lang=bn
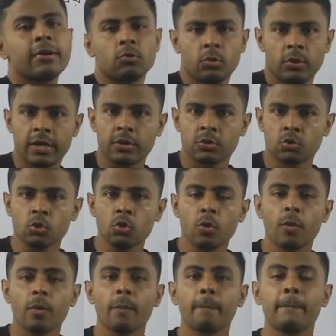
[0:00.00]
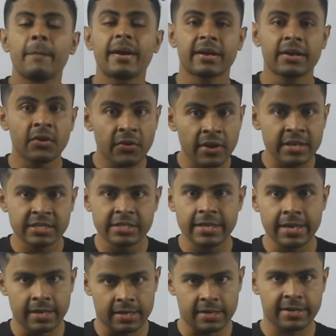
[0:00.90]
আয়তক্ষেত্র বা একটা
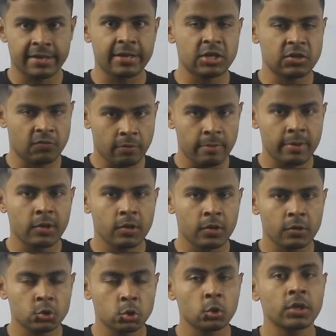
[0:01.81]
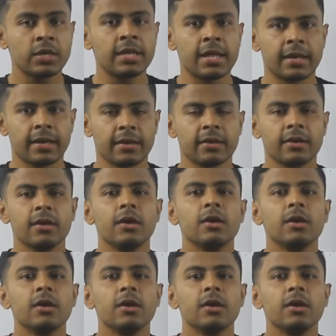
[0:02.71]
রেক্টেঙ্গেলের ক্ষেত্রফল বের করার জন্য কি লাগে